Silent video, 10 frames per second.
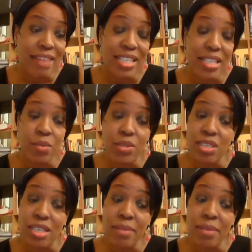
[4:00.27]
che avete un
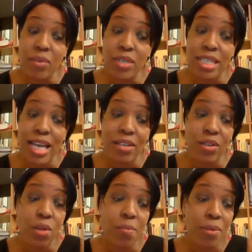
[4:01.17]
sistema immunitario
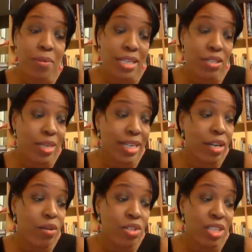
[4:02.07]
compromesso e che
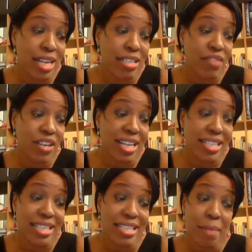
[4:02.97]
lo stress vi
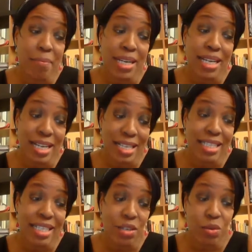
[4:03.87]
rende sempre
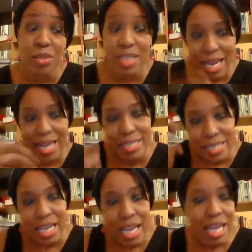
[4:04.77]
carente di
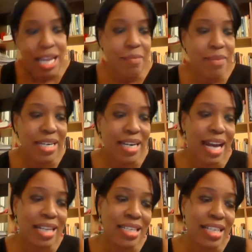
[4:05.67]
nutrienti e
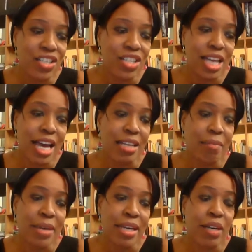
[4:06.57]
minerali
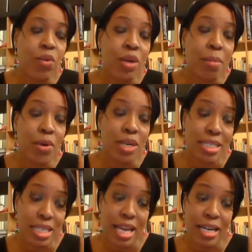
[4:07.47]
necessari per una bocca
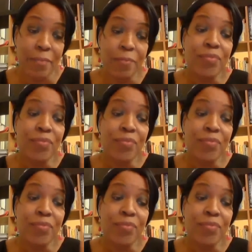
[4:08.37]
sana